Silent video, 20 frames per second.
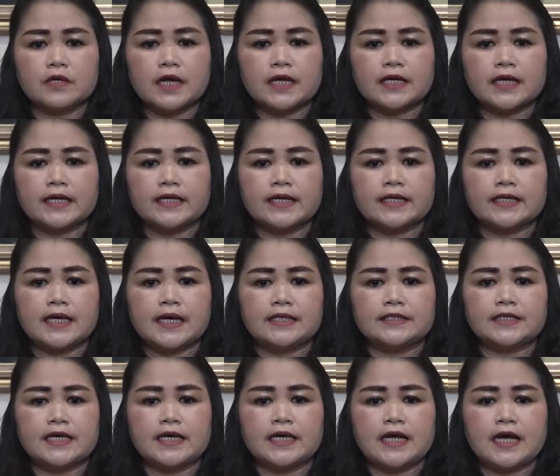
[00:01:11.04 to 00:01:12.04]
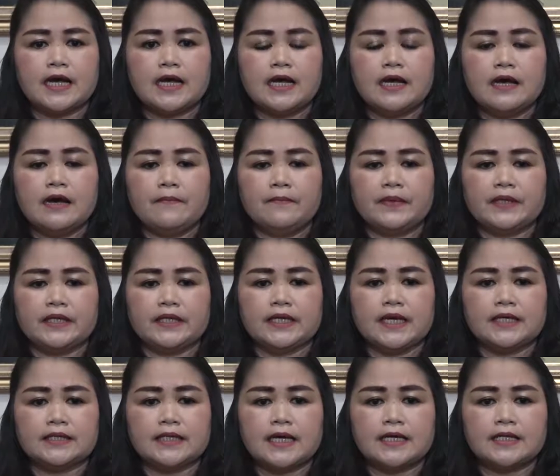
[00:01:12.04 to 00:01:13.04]
rangkaian acara
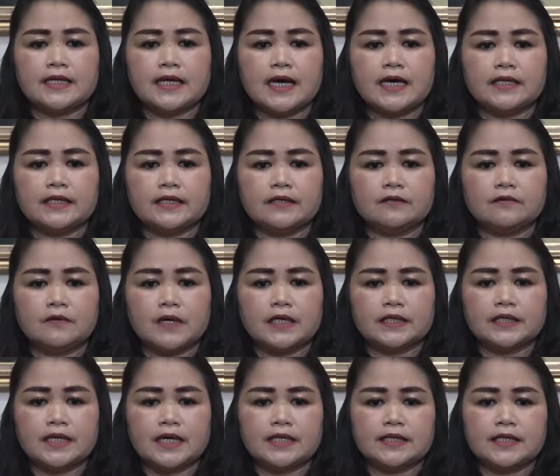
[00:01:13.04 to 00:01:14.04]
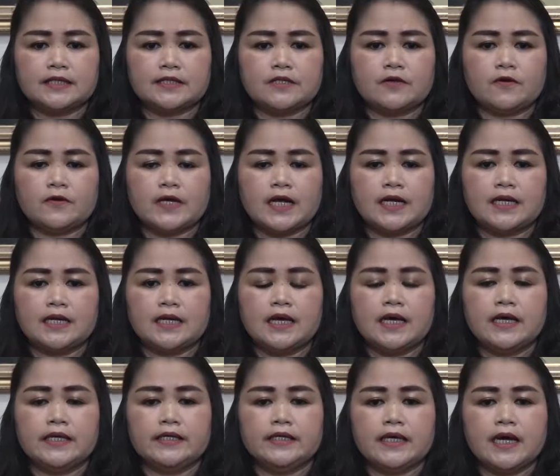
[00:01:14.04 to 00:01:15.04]
peringatan Hari Keluarga Nasional
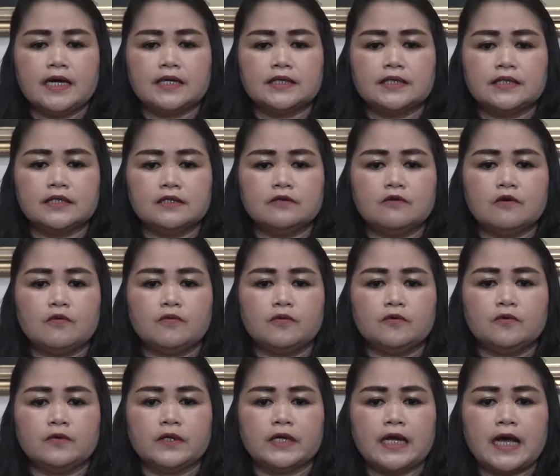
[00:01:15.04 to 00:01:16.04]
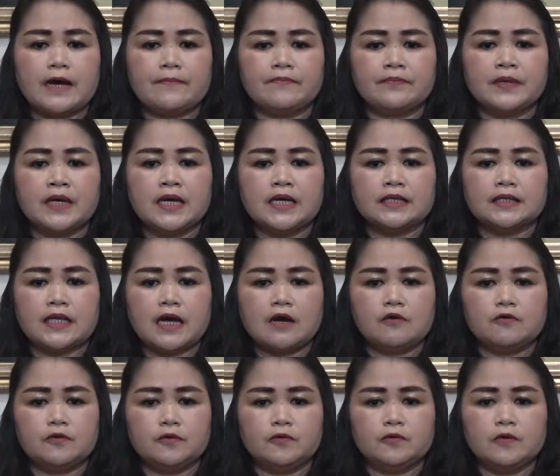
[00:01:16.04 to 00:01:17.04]
yang ke-26
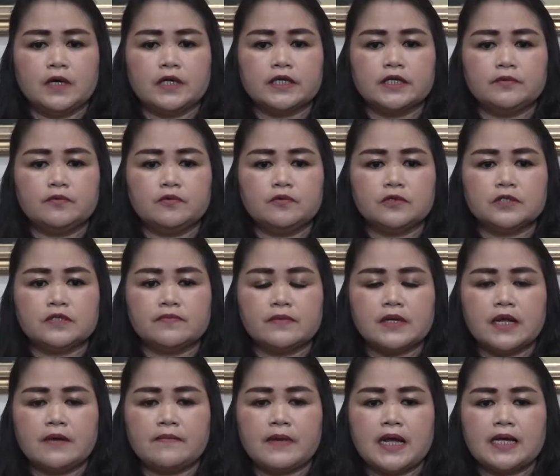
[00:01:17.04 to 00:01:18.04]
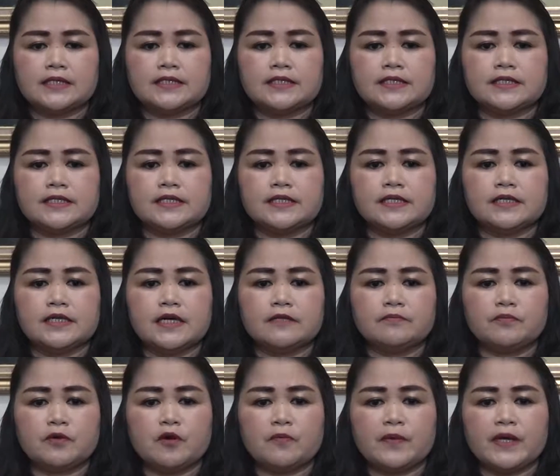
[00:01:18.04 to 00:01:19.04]
tahun 2019
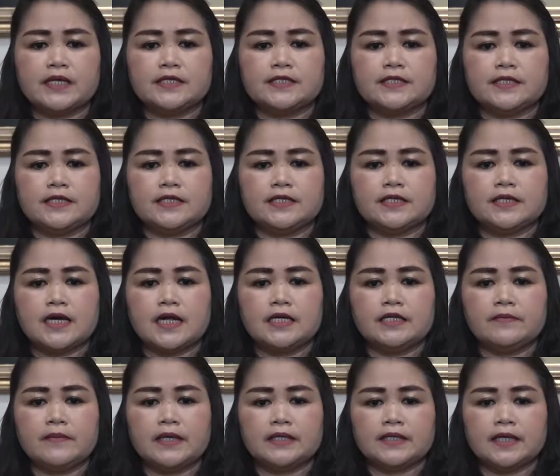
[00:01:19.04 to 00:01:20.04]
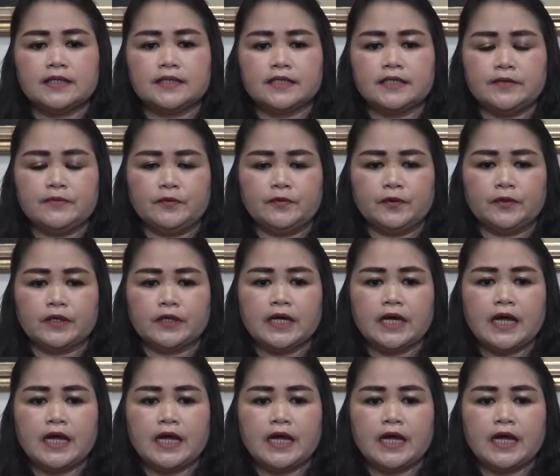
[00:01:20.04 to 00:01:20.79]
tingkat Provinsi Kalimantan Timur.